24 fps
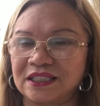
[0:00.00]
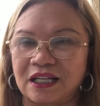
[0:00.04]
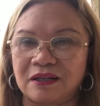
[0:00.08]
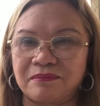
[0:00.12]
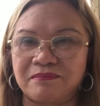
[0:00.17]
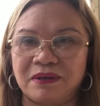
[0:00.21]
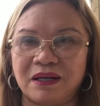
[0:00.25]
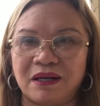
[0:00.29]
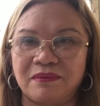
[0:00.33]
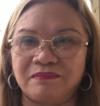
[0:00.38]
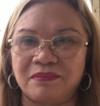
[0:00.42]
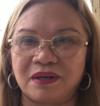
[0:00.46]
sạch
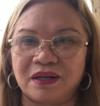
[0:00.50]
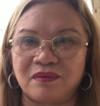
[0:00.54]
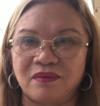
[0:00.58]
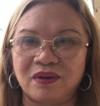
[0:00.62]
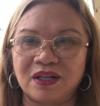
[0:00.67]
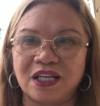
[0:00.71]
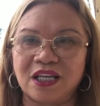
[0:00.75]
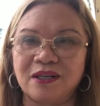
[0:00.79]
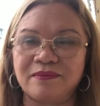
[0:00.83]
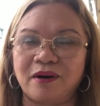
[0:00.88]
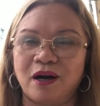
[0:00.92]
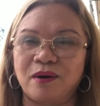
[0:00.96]
mà làm mà
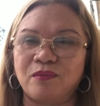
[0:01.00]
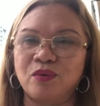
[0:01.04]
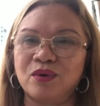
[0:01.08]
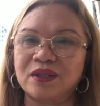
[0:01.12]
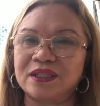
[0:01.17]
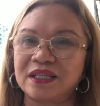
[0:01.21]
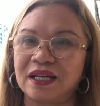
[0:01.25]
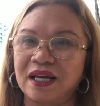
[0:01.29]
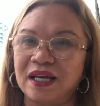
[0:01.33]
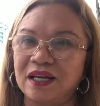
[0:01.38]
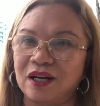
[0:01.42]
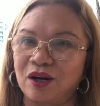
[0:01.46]
khi mà họ muốn
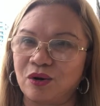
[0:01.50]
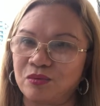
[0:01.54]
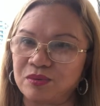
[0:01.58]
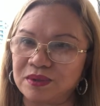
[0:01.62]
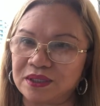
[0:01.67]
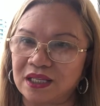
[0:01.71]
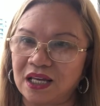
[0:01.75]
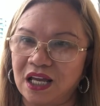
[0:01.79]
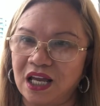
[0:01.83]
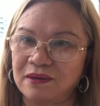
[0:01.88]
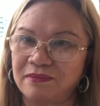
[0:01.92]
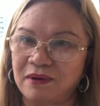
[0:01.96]
chê họ cũng
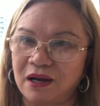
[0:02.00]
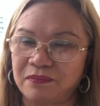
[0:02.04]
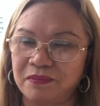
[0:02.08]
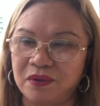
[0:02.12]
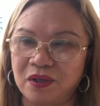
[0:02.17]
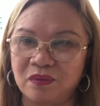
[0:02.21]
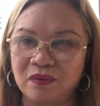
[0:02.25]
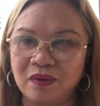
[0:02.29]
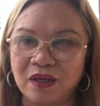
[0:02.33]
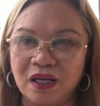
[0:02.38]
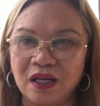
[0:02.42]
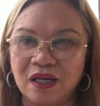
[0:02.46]
chê bạn
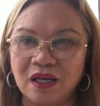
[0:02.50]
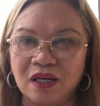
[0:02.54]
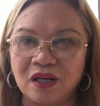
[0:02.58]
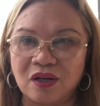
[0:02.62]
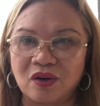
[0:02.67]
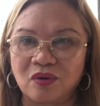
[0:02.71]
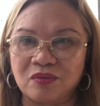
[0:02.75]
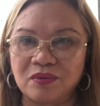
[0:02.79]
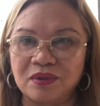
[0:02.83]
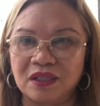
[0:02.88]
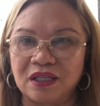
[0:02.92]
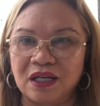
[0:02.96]
thấy không
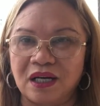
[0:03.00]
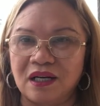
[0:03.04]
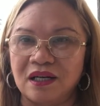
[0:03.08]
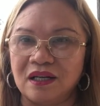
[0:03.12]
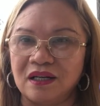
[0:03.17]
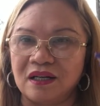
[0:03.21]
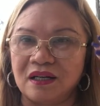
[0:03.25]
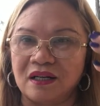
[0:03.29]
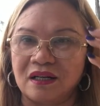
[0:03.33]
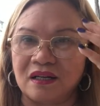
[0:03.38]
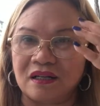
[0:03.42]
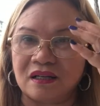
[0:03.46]
cũng như là
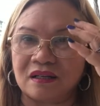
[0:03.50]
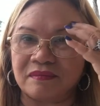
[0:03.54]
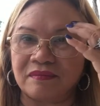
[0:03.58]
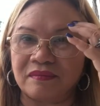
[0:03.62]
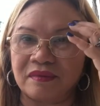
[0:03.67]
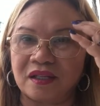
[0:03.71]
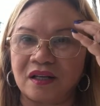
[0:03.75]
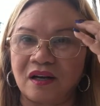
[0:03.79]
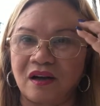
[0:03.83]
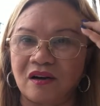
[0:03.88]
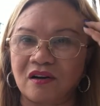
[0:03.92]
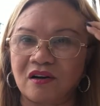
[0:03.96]

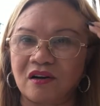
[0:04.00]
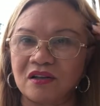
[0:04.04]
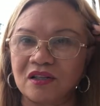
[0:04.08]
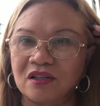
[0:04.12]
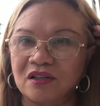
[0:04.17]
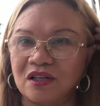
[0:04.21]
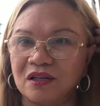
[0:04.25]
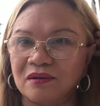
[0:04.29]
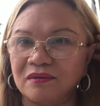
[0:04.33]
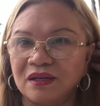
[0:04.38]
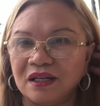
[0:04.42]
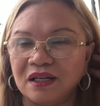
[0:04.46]
uh, họ có
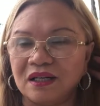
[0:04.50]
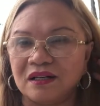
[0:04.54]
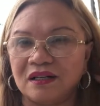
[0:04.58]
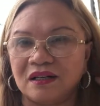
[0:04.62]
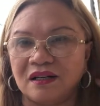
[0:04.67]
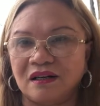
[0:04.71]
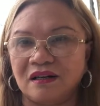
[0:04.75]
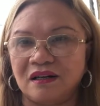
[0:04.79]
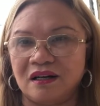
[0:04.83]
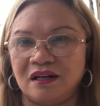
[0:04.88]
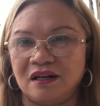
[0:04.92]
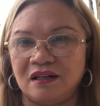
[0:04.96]
gì là uh,
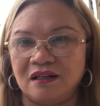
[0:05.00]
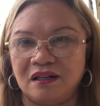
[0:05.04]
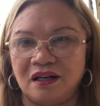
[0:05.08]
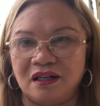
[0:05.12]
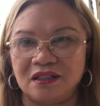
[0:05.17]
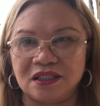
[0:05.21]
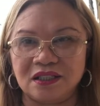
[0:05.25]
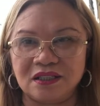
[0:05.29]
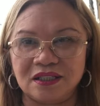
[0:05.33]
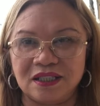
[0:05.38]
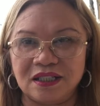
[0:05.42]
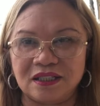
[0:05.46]
ở
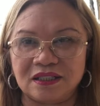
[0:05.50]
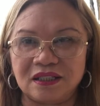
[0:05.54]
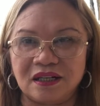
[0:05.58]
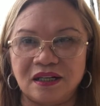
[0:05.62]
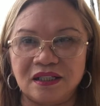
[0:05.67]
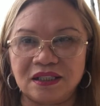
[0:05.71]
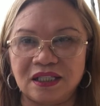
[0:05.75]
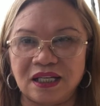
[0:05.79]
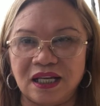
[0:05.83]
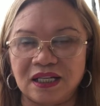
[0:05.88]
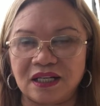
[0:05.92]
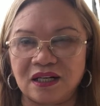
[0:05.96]
ở sức nhiệt
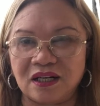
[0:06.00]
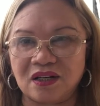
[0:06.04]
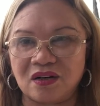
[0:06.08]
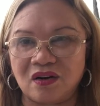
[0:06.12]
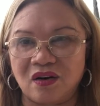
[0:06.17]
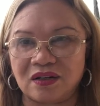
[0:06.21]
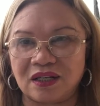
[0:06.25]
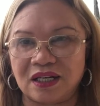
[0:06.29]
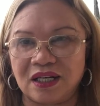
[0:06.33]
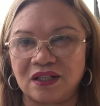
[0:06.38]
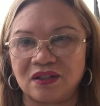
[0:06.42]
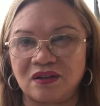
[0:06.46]
đới thì có
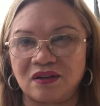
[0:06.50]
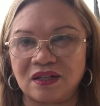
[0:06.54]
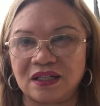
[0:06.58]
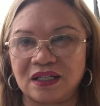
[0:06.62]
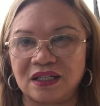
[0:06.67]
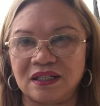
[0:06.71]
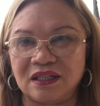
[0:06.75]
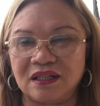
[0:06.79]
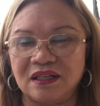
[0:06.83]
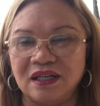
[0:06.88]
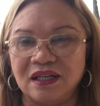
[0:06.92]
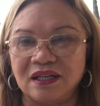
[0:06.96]
con này con
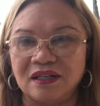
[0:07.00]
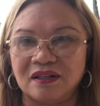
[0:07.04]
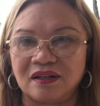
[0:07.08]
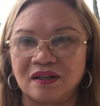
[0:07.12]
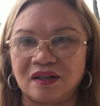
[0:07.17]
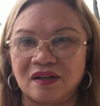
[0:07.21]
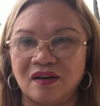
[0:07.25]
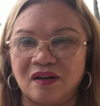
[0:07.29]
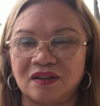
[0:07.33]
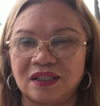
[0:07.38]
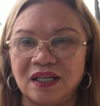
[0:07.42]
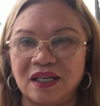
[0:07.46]
kia
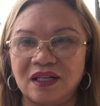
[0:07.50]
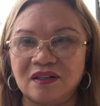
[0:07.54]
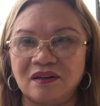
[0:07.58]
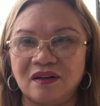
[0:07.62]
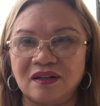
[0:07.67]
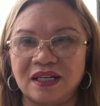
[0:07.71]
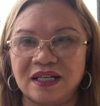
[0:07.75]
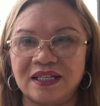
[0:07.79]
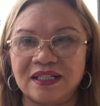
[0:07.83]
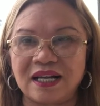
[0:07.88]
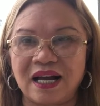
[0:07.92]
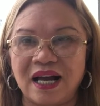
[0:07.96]
họ thấy con
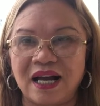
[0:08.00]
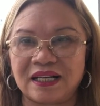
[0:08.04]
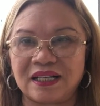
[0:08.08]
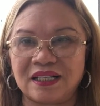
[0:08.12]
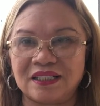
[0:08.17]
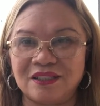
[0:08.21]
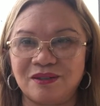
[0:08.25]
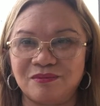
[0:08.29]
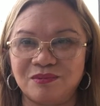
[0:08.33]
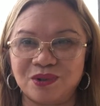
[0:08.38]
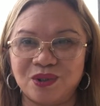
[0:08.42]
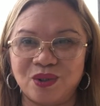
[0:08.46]
kỳ đà kỳ
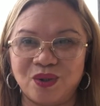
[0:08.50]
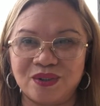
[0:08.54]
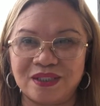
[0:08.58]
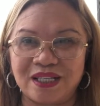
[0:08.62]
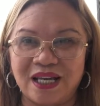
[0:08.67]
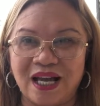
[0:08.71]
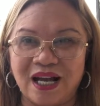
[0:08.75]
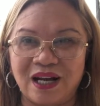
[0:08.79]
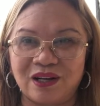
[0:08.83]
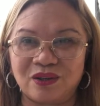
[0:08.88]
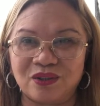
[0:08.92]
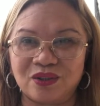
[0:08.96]
nhông vô
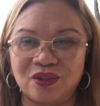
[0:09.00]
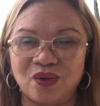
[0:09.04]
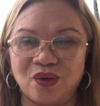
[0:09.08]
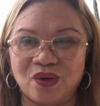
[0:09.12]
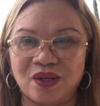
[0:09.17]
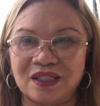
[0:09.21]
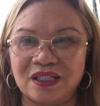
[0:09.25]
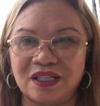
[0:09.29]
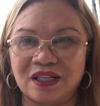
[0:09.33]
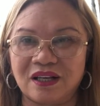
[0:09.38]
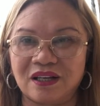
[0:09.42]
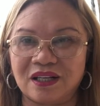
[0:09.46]
nhà vô
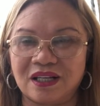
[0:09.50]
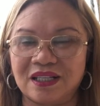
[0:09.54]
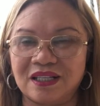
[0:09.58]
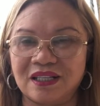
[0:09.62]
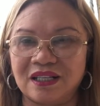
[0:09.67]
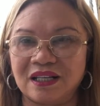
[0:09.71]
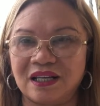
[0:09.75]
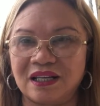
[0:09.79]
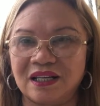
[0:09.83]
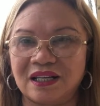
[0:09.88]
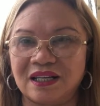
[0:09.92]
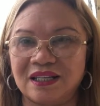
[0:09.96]
cái cái cái
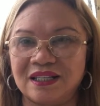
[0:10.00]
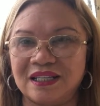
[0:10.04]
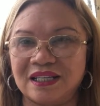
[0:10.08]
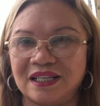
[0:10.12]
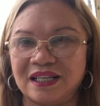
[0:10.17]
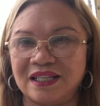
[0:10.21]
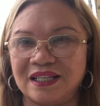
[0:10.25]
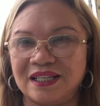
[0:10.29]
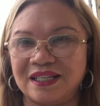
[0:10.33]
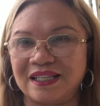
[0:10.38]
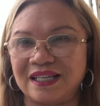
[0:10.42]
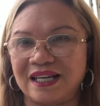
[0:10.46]
cái cái,
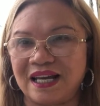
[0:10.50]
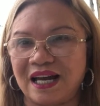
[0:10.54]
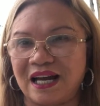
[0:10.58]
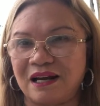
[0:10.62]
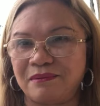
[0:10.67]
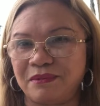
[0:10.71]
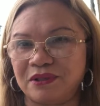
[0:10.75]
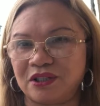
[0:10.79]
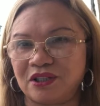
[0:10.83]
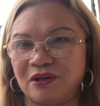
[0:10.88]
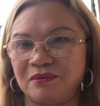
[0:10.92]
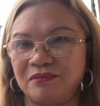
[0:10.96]
cái nhà
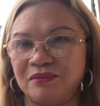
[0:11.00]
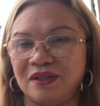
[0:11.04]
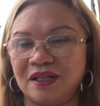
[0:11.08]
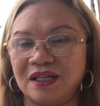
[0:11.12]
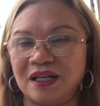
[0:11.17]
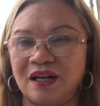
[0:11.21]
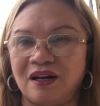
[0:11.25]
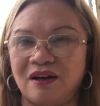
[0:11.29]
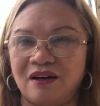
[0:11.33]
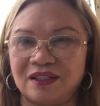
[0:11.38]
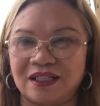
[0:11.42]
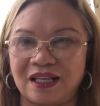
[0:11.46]
mà cho mướn
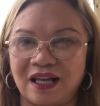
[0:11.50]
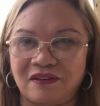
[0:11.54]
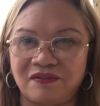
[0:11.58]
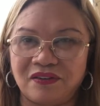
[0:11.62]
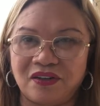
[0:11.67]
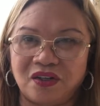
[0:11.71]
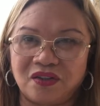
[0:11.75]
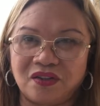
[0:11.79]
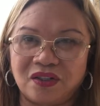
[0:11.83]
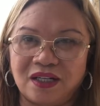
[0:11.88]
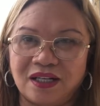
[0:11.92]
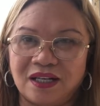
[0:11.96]
cái họ sang
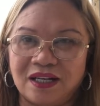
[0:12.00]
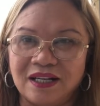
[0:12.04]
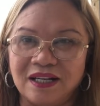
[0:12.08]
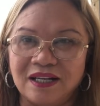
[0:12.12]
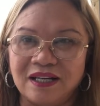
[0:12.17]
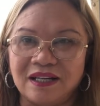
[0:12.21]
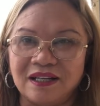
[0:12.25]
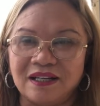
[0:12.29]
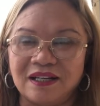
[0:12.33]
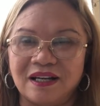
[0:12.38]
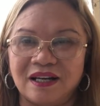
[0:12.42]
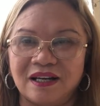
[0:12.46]
phiền nó là
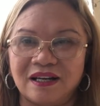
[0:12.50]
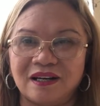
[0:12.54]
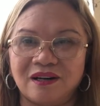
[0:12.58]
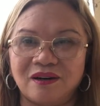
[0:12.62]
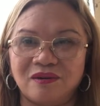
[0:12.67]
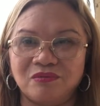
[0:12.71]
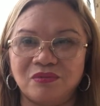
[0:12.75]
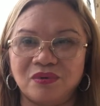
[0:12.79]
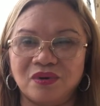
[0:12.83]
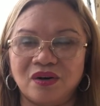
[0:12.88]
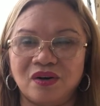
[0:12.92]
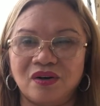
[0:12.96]
là
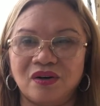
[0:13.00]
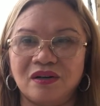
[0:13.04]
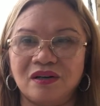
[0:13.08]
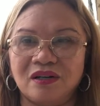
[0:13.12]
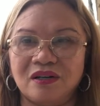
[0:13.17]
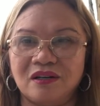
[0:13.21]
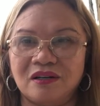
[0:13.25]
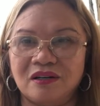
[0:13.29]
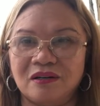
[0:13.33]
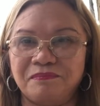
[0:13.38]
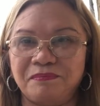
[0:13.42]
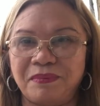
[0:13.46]
không có
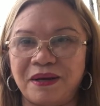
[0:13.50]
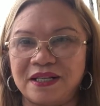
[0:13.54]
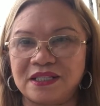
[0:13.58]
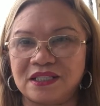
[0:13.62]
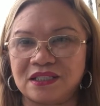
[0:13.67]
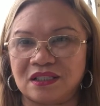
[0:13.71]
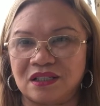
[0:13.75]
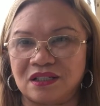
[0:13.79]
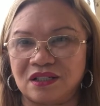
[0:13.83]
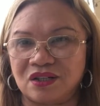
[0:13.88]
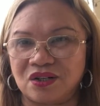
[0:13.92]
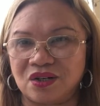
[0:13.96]
ờ,
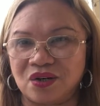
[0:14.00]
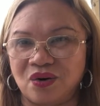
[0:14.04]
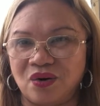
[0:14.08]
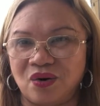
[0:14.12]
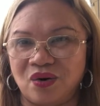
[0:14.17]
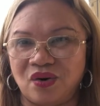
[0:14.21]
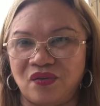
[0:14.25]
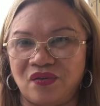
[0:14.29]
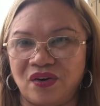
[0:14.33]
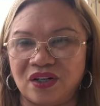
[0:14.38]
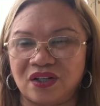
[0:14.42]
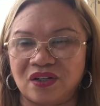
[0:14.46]
pest
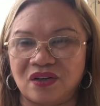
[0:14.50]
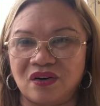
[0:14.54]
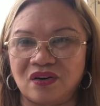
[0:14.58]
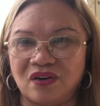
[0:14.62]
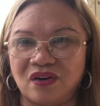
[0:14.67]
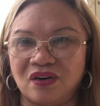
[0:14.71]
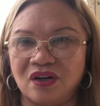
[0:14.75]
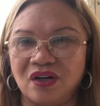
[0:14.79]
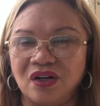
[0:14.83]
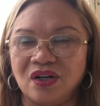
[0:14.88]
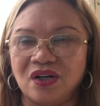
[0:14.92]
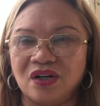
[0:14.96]
control vậy có
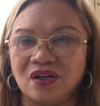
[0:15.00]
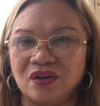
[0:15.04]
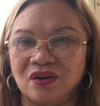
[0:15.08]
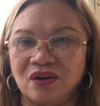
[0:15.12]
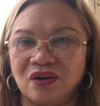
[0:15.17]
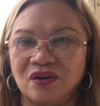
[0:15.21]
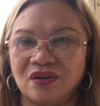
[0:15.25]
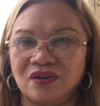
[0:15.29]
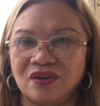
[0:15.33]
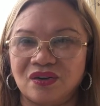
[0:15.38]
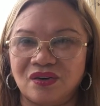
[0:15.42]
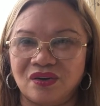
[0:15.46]
con
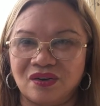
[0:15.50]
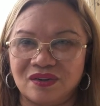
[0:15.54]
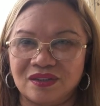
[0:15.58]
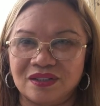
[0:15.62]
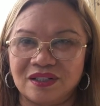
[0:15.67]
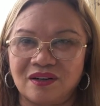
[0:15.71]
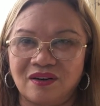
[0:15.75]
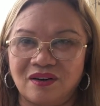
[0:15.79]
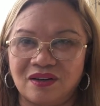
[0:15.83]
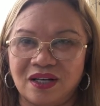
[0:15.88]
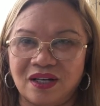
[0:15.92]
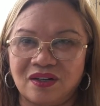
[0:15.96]
con
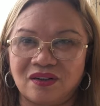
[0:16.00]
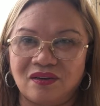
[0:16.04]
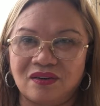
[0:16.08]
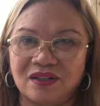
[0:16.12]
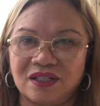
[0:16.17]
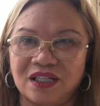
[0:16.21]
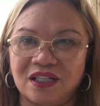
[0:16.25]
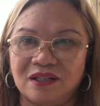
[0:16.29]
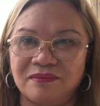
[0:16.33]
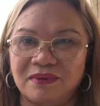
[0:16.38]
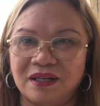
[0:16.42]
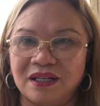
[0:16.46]
con con này con
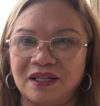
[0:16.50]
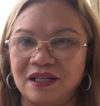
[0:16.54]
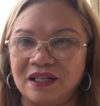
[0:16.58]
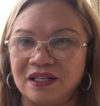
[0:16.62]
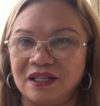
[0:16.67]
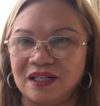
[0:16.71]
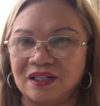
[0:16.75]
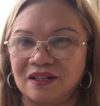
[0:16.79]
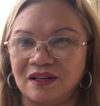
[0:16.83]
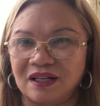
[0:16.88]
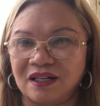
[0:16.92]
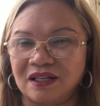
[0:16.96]
kia mà
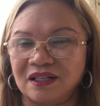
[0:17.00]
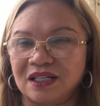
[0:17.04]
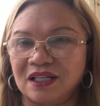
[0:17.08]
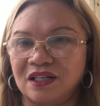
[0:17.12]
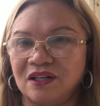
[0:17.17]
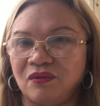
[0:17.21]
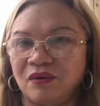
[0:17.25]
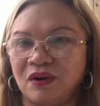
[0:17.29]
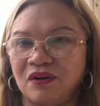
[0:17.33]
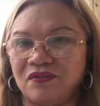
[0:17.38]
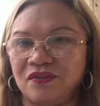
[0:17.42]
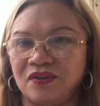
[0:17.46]
con này kia
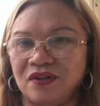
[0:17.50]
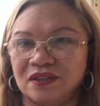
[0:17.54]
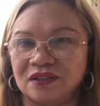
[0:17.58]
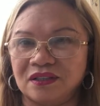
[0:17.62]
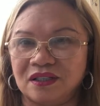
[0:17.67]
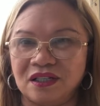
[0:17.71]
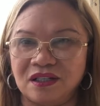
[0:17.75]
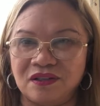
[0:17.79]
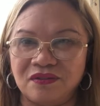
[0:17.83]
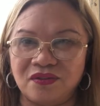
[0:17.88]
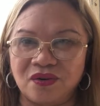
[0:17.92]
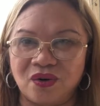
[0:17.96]
nó ngoài vườn nó
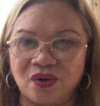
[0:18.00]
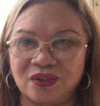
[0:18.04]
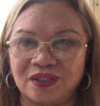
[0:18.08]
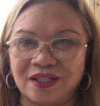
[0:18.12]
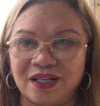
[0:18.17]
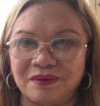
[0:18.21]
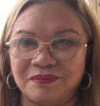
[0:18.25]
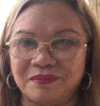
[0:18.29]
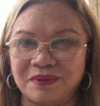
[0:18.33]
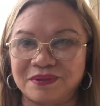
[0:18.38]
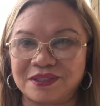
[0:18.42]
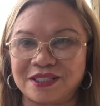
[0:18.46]
đi vô thì
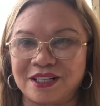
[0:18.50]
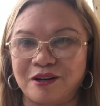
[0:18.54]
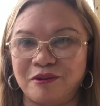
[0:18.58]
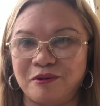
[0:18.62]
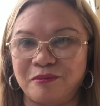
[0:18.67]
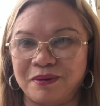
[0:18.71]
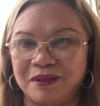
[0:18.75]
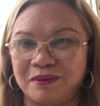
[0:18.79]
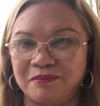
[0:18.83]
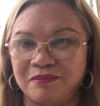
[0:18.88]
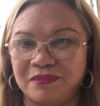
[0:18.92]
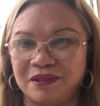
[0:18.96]
làm sao
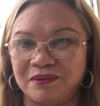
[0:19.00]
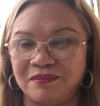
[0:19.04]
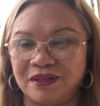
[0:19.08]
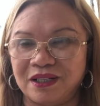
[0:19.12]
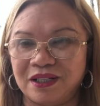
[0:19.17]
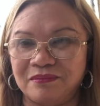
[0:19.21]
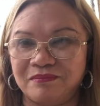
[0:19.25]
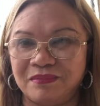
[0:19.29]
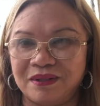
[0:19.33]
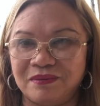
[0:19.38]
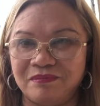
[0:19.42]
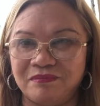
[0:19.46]
mình mình
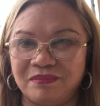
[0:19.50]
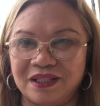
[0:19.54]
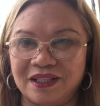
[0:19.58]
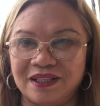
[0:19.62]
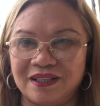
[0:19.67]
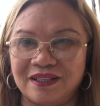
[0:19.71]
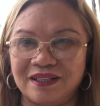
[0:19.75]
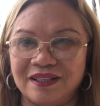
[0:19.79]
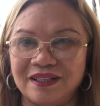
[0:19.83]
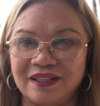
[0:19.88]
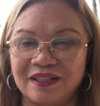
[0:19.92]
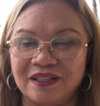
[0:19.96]
mình mình
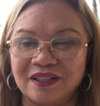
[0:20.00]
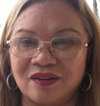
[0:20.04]
mình,